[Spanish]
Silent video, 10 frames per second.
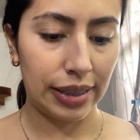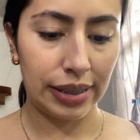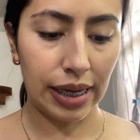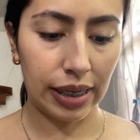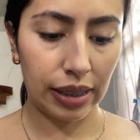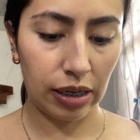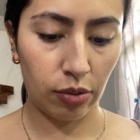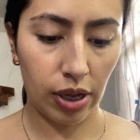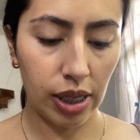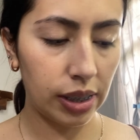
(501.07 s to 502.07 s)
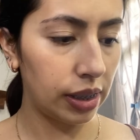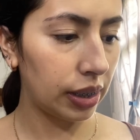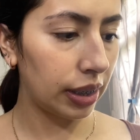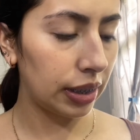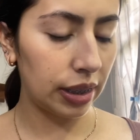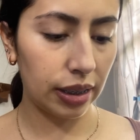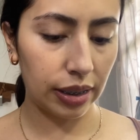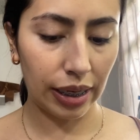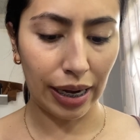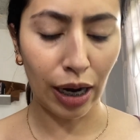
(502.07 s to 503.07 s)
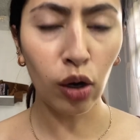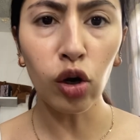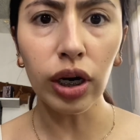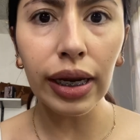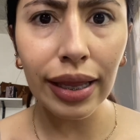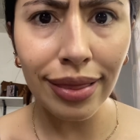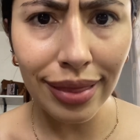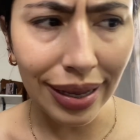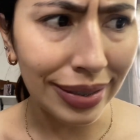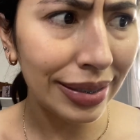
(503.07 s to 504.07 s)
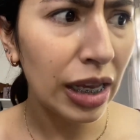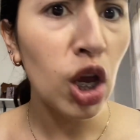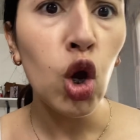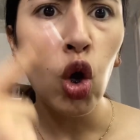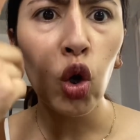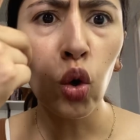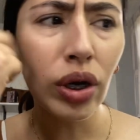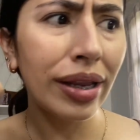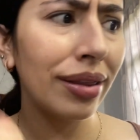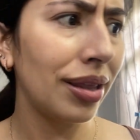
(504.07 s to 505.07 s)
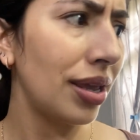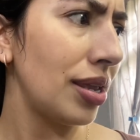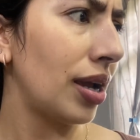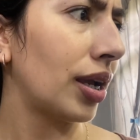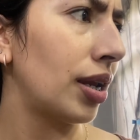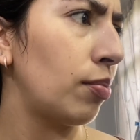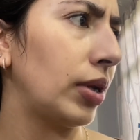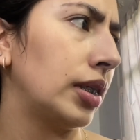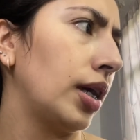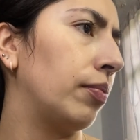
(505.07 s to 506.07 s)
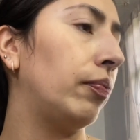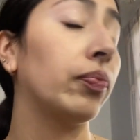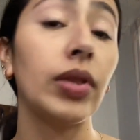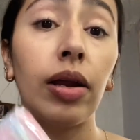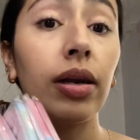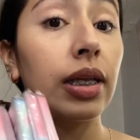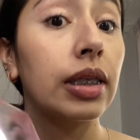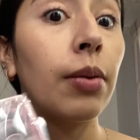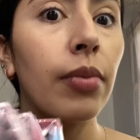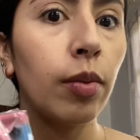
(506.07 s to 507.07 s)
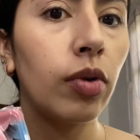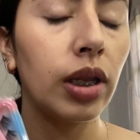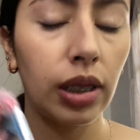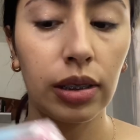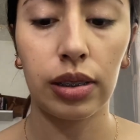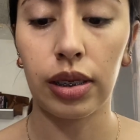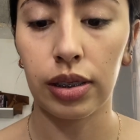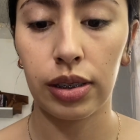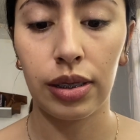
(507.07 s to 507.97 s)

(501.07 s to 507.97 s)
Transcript: Se atreve a decir que, eran corrientes. Corriente ya, ¿qué le pasa? La verdad están bien bonitas estas.